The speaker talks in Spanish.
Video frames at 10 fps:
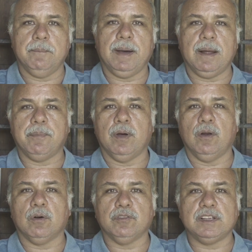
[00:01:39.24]
para
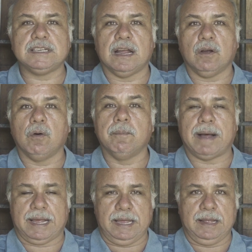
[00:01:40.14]
poderlo cosechar con
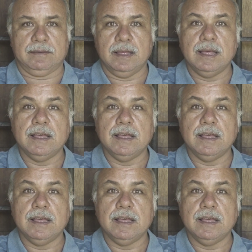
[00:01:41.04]
máquinas.